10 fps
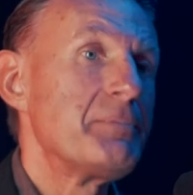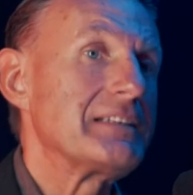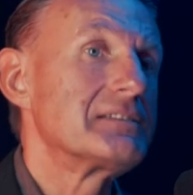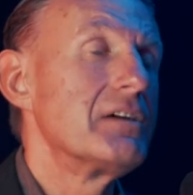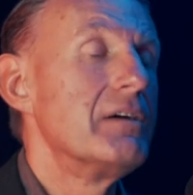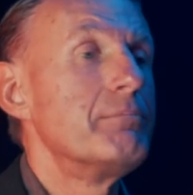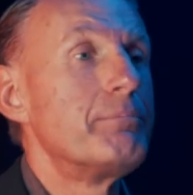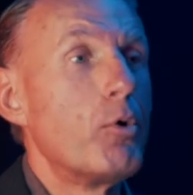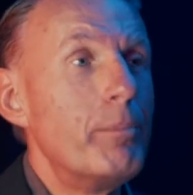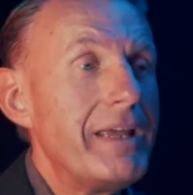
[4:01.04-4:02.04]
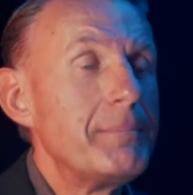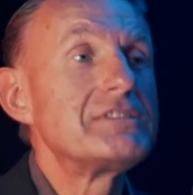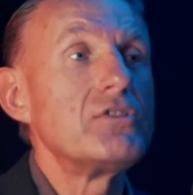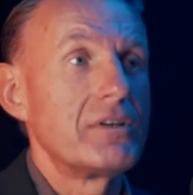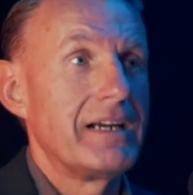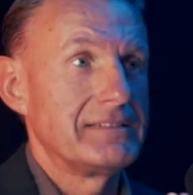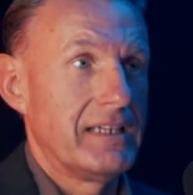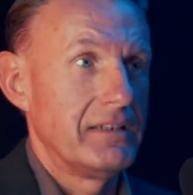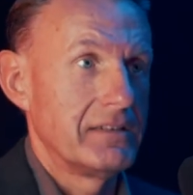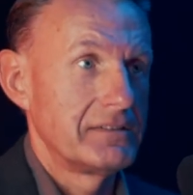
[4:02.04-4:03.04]
Das Problem ist doch ein ganz
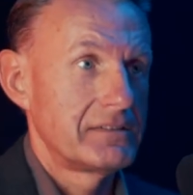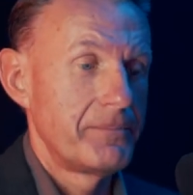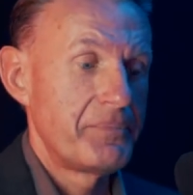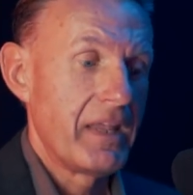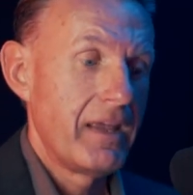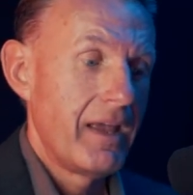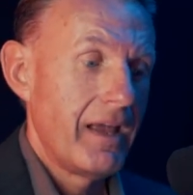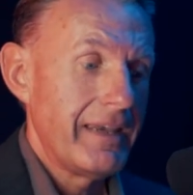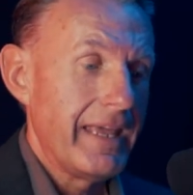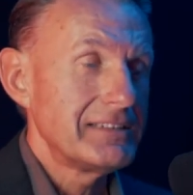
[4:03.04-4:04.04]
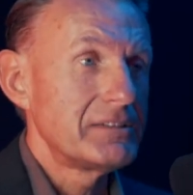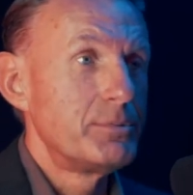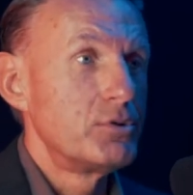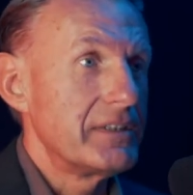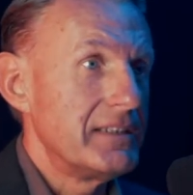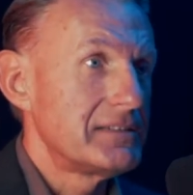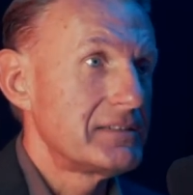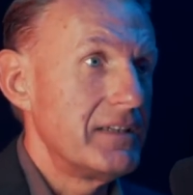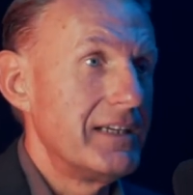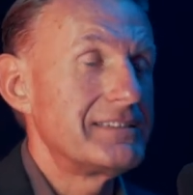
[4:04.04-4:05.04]
anderes. Der erste Punkt
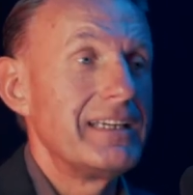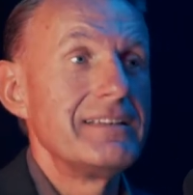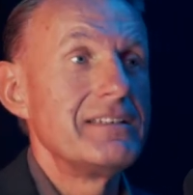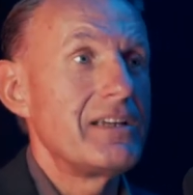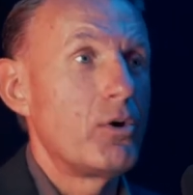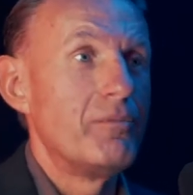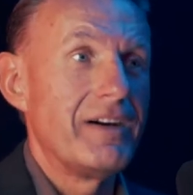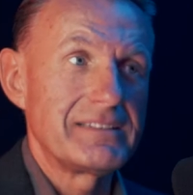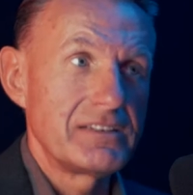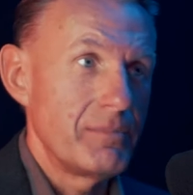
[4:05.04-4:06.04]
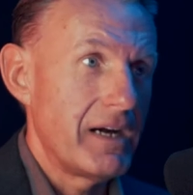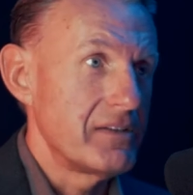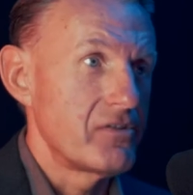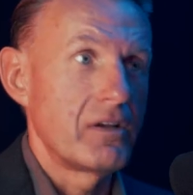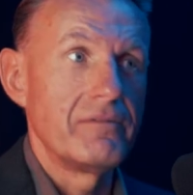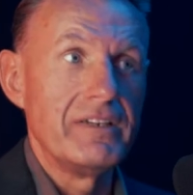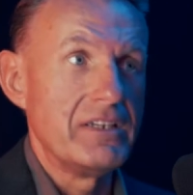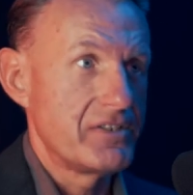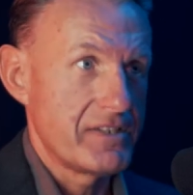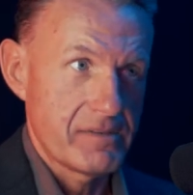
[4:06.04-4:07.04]
ist, es geht nicht darum, was ich mache, sondern
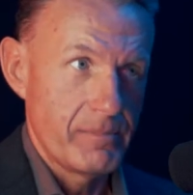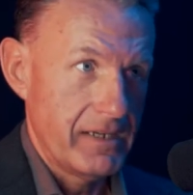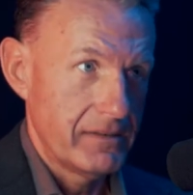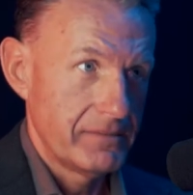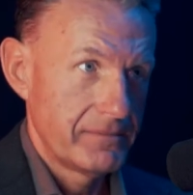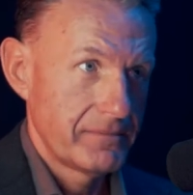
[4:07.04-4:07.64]
wie ich das mache.